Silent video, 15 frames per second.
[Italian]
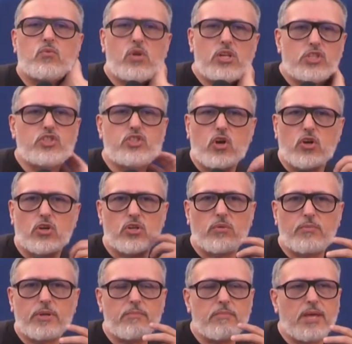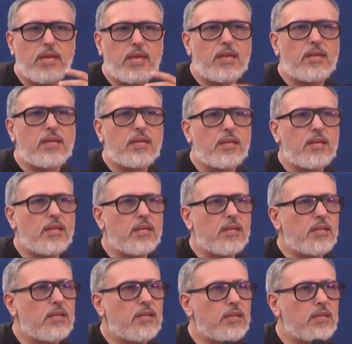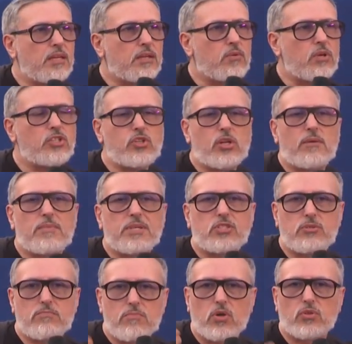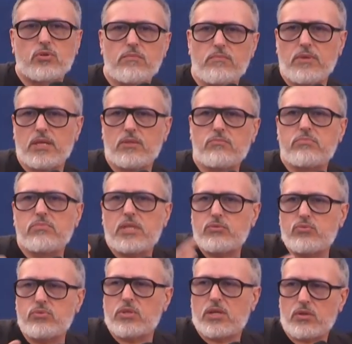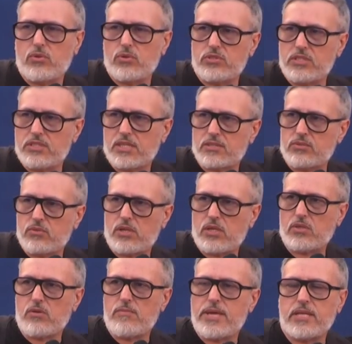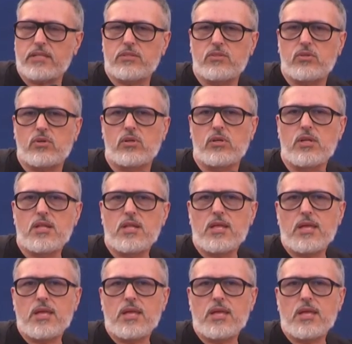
quel giorno per me, quel giorno ha messo in moto in me tutta una curiosità sull'argomento